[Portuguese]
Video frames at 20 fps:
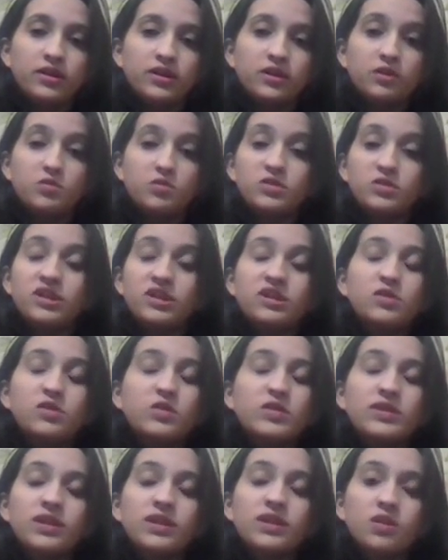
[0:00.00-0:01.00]
Não seguia o
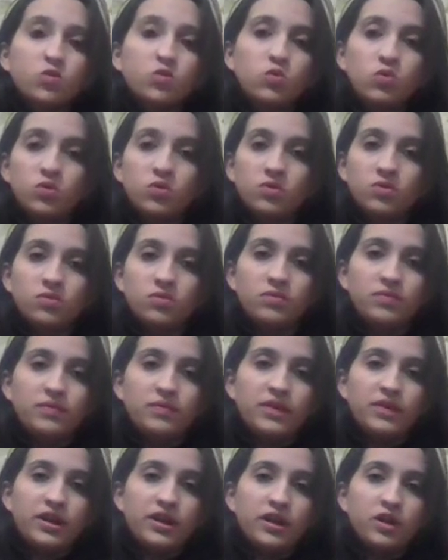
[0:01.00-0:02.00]
estatuto.
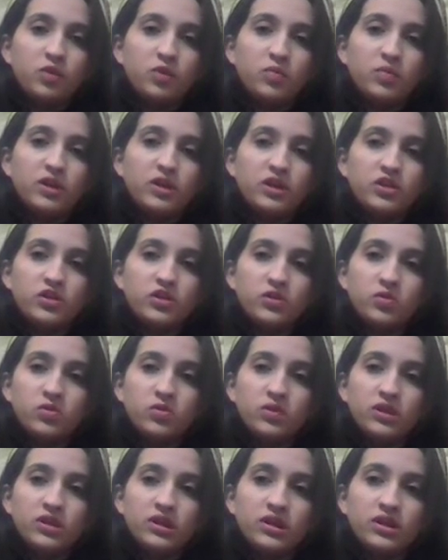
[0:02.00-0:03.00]
Era um partido
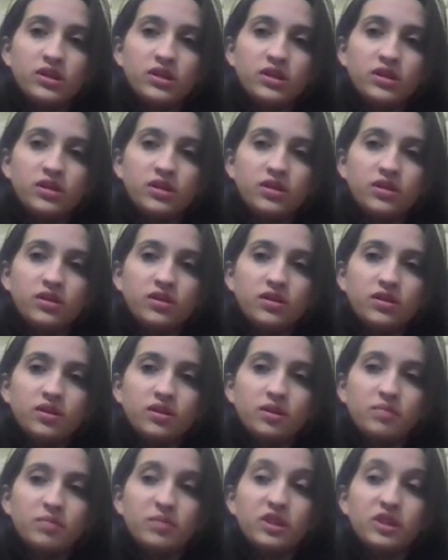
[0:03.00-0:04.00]
que
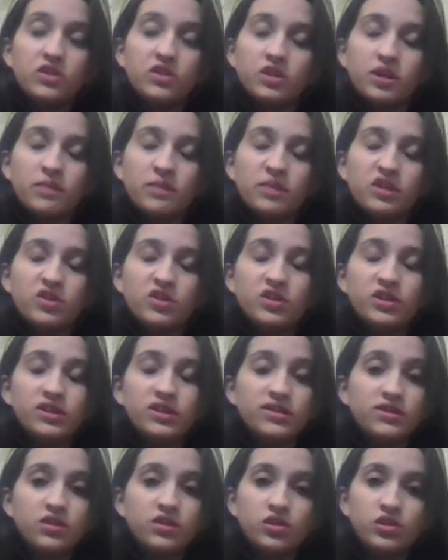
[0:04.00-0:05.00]
praticamente não
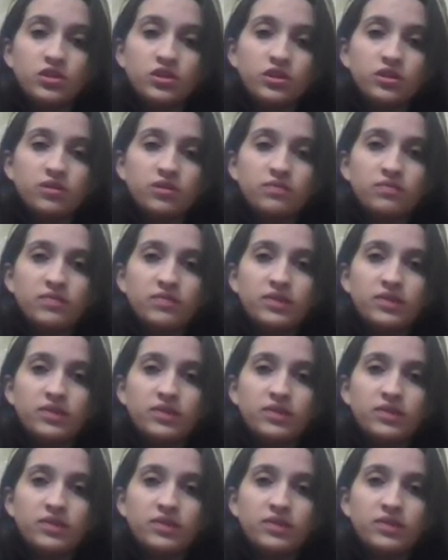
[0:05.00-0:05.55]
existia.